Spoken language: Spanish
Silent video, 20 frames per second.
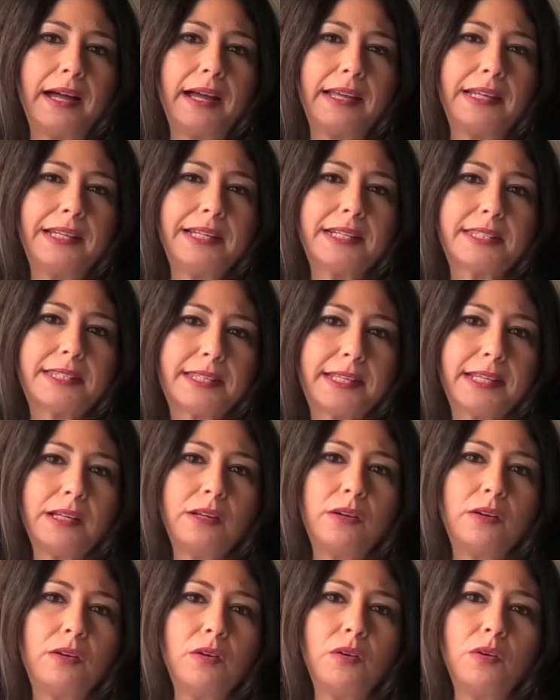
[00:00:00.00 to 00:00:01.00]
el
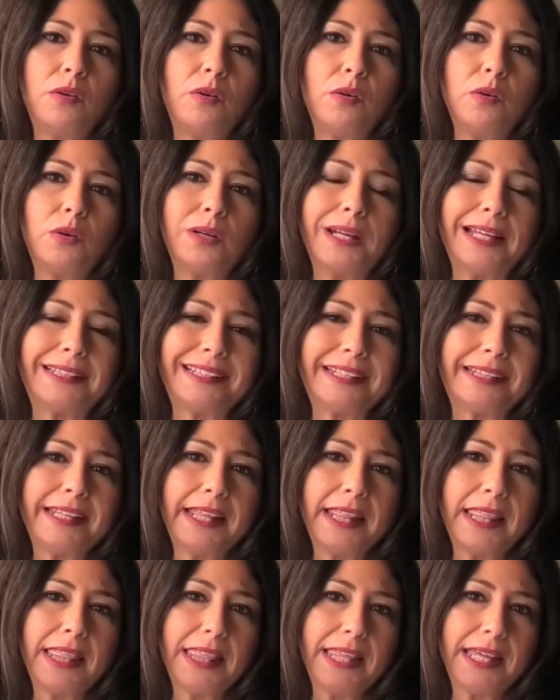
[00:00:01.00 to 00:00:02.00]
estilo o la
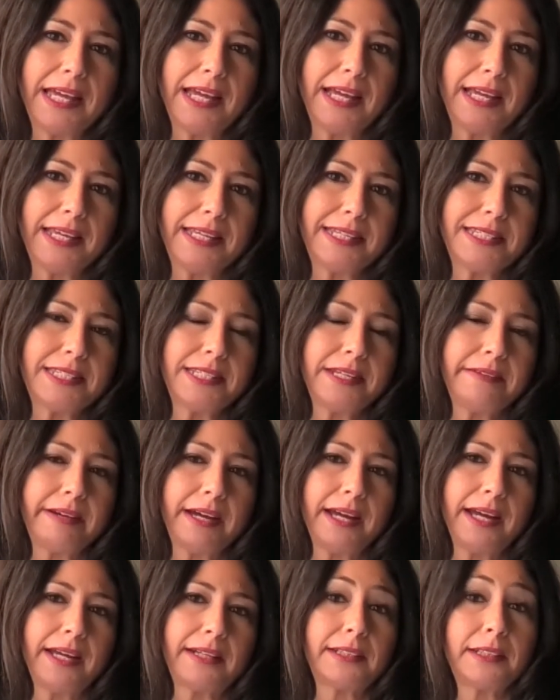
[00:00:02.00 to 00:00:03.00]
tendencia es
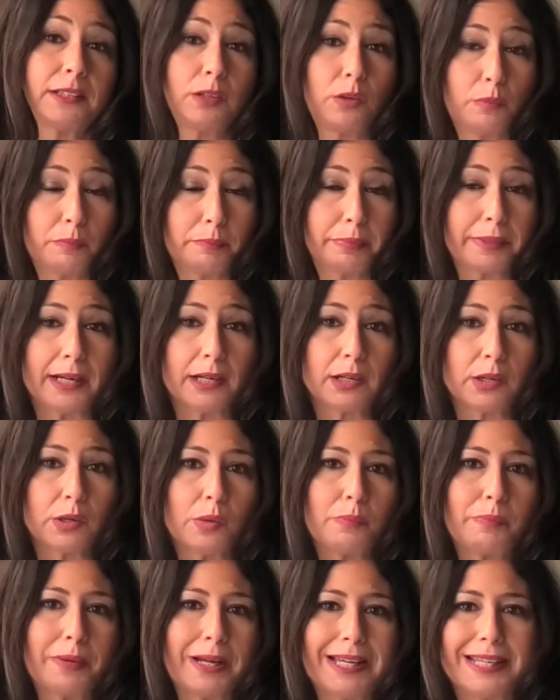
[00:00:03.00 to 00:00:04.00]
llevar y comprar
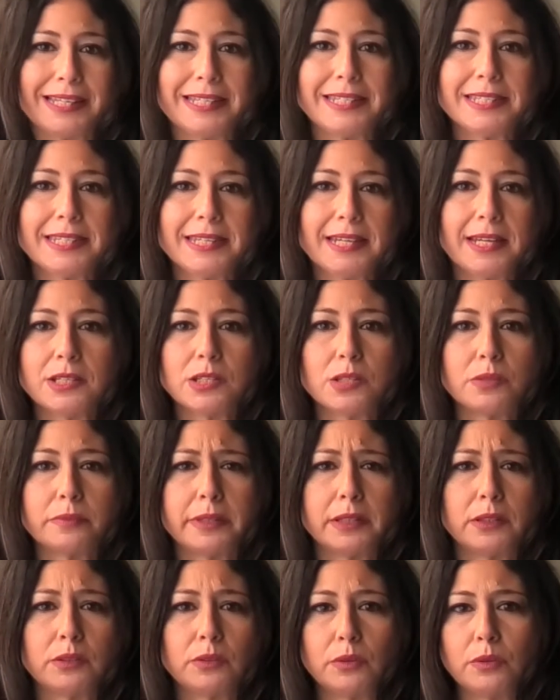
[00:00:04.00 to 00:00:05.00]
ropa que sea
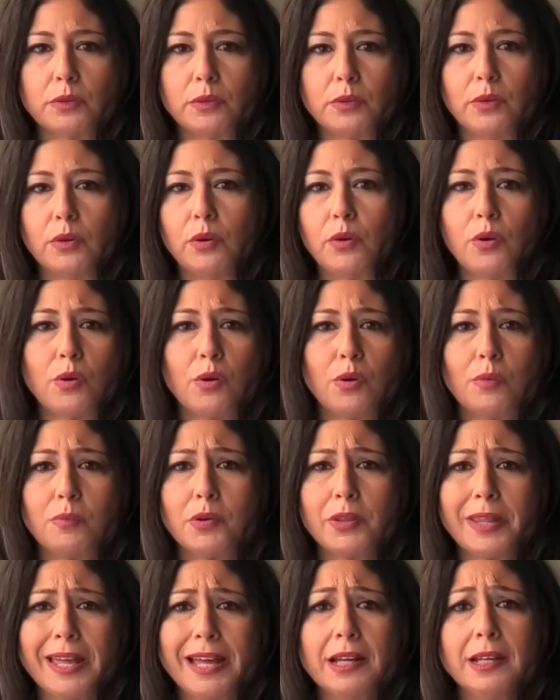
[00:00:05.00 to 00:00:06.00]
sobre todo
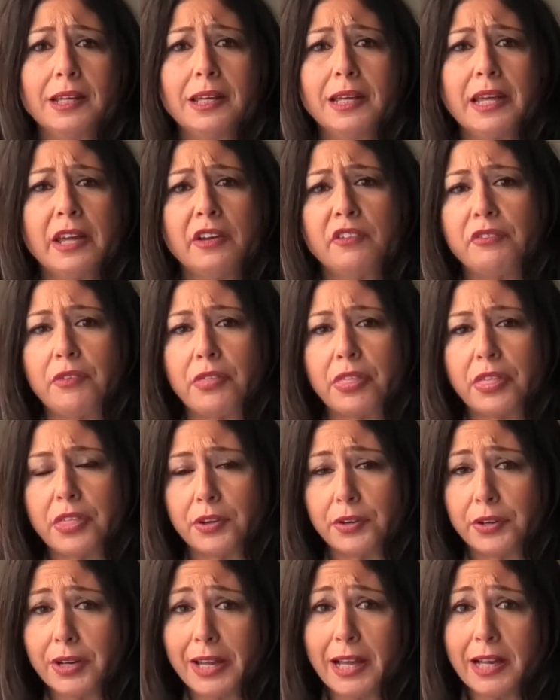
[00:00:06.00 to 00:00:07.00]
cómoda,
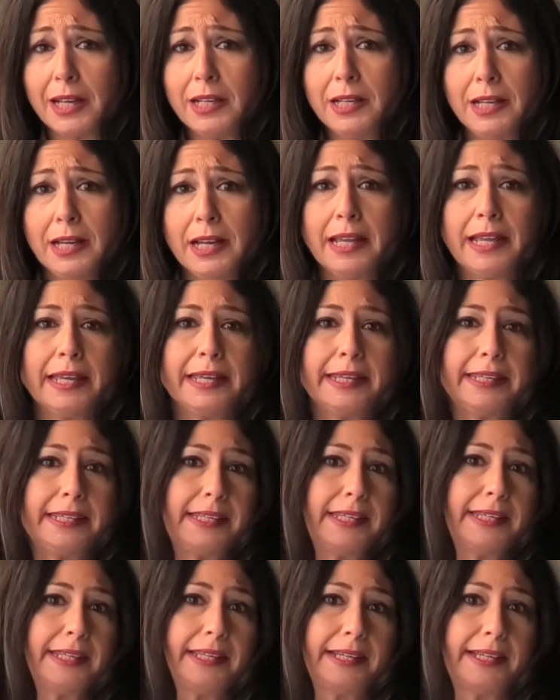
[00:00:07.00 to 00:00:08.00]
funcional,
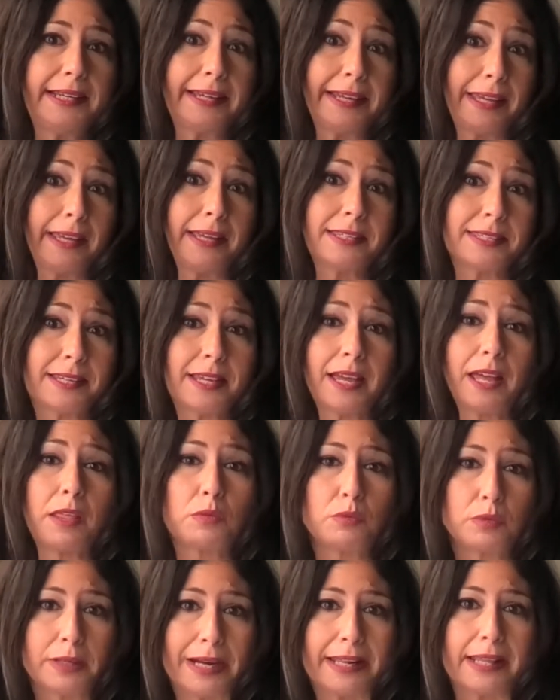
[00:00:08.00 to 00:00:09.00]
y que
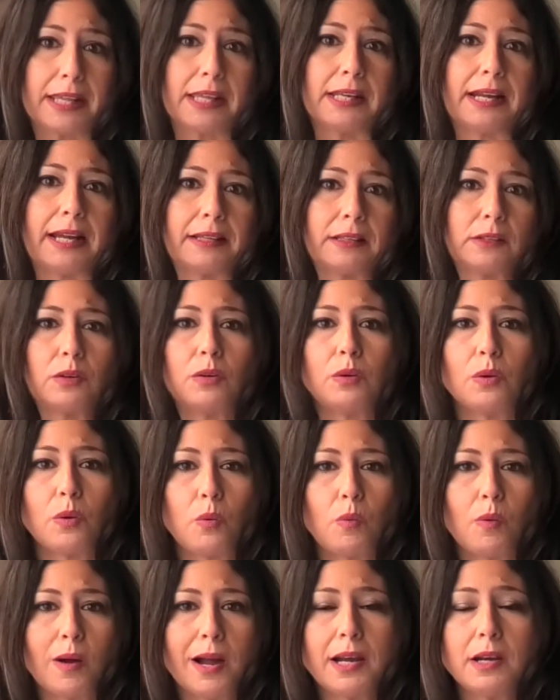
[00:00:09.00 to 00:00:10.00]
sea duradera, con
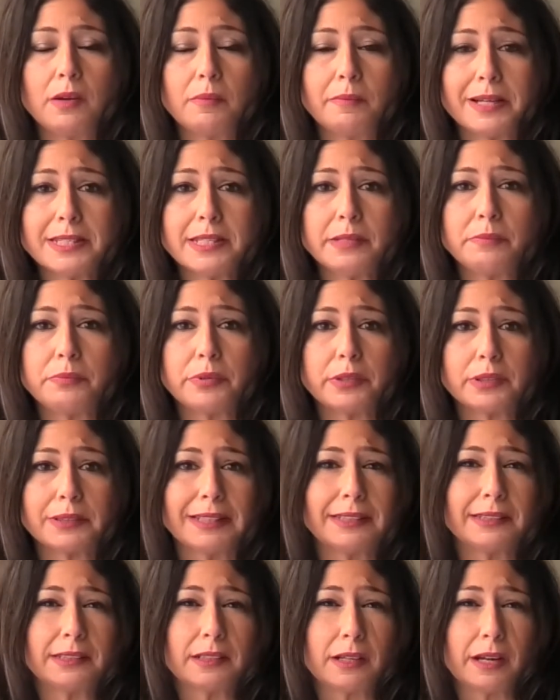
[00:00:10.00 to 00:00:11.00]
lo cual lo más
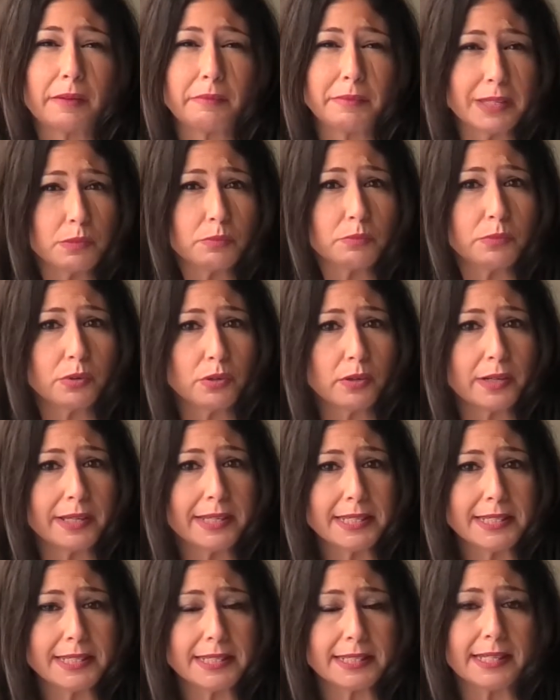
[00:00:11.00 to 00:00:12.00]
importante ahora mismo
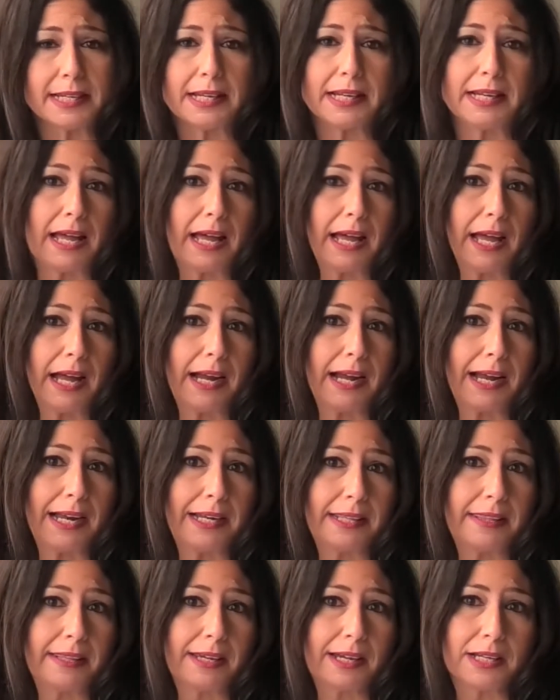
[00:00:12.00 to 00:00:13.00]
es la
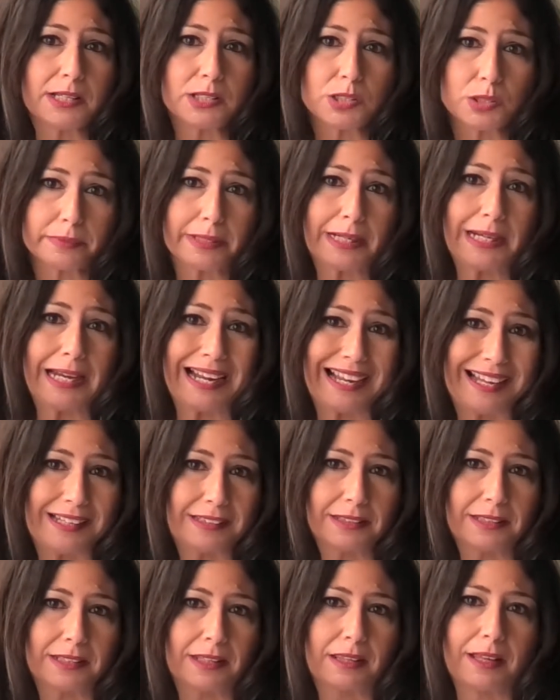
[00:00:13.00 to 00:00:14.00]
calidad sobre la
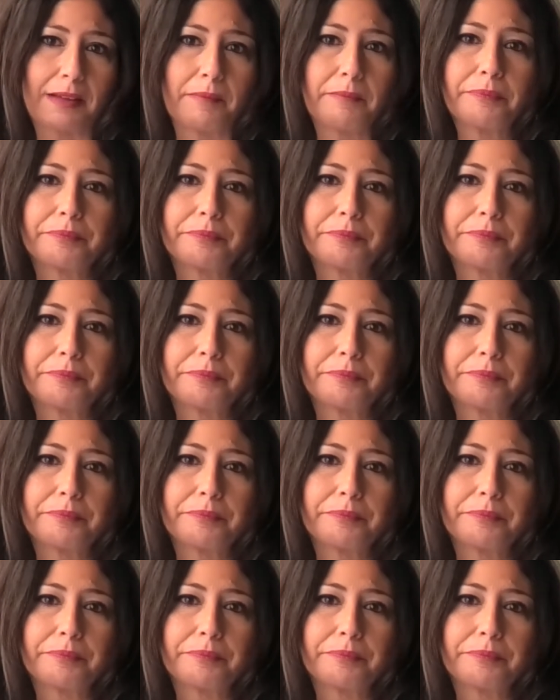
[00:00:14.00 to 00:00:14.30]
cantidad.